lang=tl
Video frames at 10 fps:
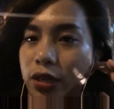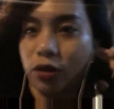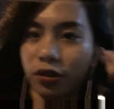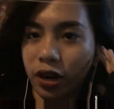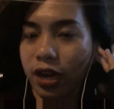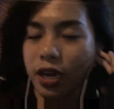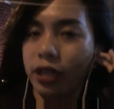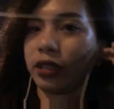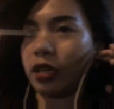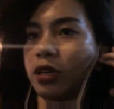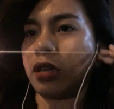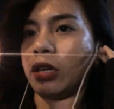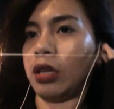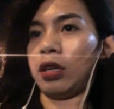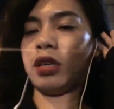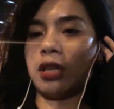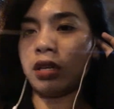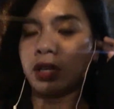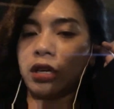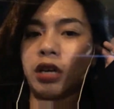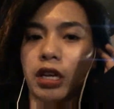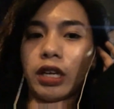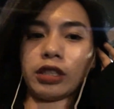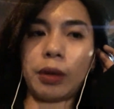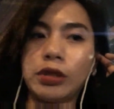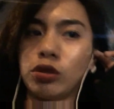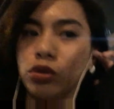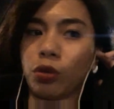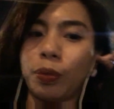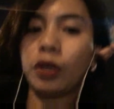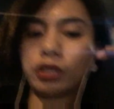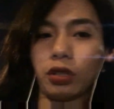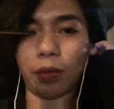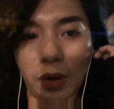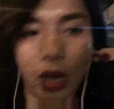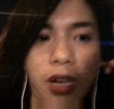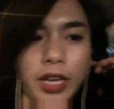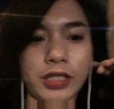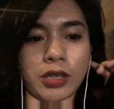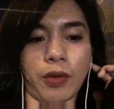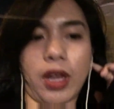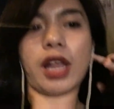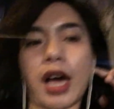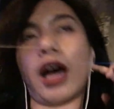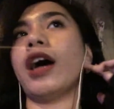Alright at least ay susupport, ba Kaysa wala.